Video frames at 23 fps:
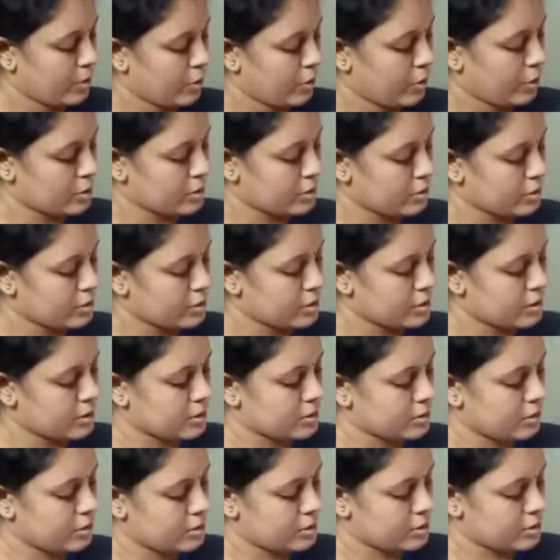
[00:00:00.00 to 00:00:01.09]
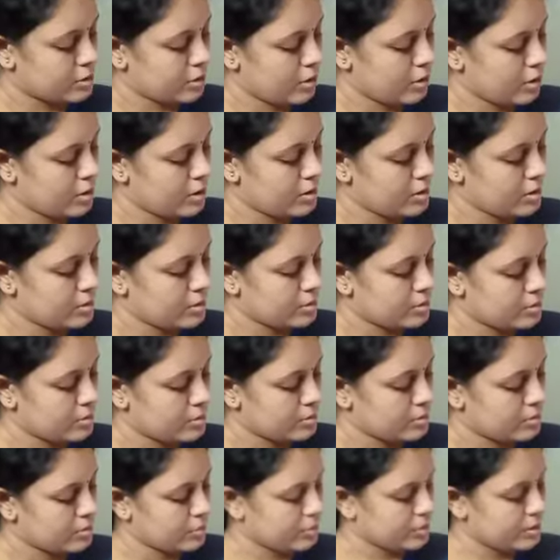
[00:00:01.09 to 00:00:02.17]
কত শীতল জল
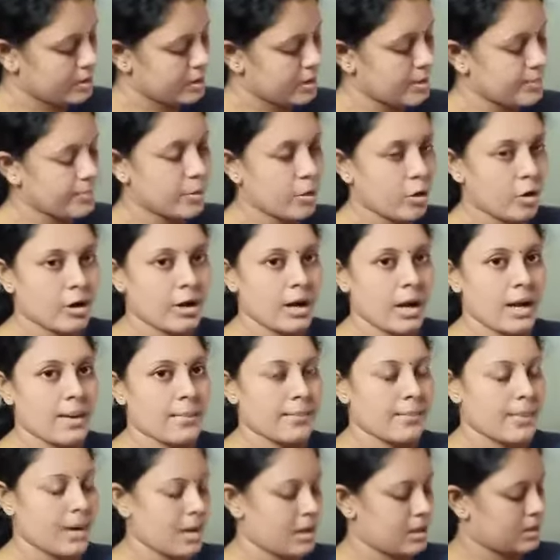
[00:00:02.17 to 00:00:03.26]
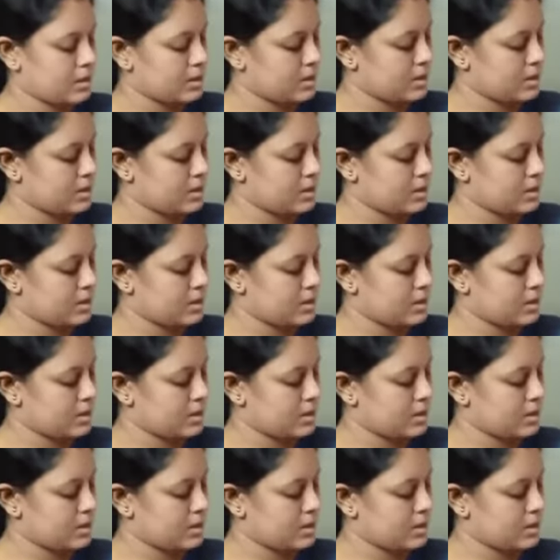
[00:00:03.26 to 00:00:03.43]
নদী ভরা মাছ